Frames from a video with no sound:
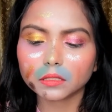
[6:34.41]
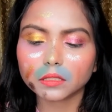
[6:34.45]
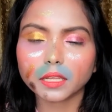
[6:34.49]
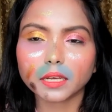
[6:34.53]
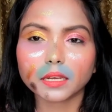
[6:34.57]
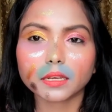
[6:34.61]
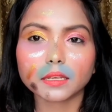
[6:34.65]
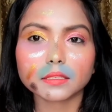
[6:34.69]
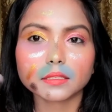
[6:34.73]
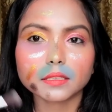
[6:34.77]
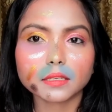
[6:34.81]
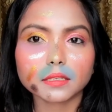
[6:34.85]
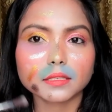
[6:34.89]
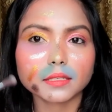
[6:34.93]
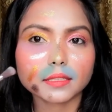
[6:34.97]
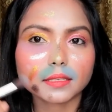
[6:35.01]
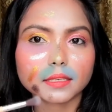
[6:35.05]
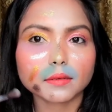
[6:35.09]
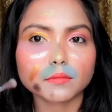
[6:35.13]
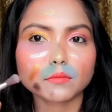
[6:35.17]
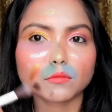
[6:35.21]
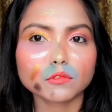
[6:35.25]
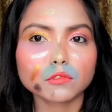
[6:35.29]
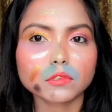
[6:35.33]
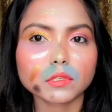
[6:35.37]
দেখা যায় যে
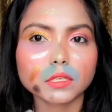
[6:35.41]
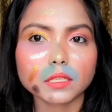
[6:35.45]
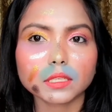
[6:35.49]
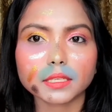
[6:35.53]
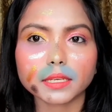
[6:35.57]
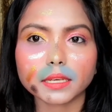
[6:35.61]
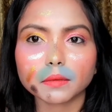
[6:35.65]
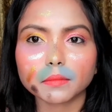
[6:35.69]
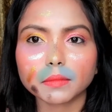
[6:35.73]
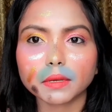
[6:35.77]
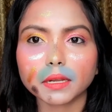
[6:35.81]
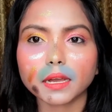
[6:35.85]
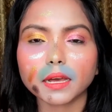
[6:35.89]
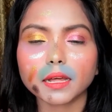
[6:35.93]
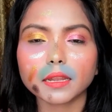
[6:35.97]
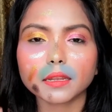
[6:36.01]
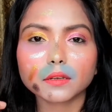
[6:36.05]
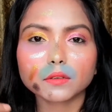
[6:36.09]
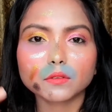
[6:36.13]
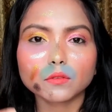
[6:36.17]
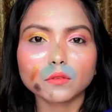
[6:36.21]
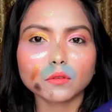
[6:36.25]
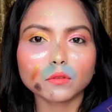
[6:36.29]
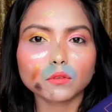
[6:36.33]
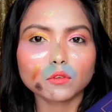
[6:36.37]
এটা মুছে যায় বা
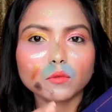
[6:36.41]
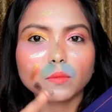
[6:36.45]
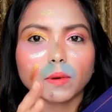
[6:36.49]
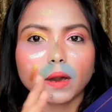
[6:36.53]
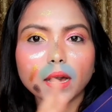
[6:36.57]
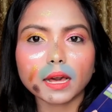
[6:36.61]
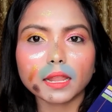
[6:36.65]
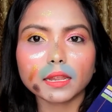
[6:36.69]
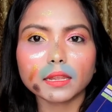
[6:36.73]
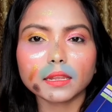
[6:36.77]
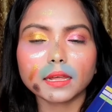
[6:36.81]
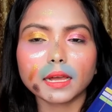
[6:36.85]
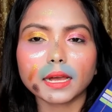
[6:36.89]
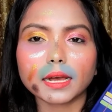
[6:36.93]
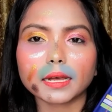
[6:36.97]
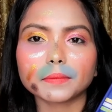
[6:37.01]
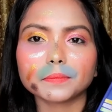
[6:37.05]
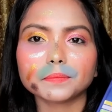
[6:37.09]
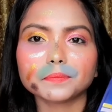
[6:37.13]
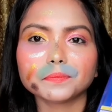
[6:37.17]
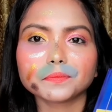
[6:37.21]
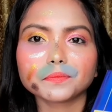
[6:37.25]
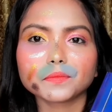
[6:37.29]
কালারগুলো খুব হালকা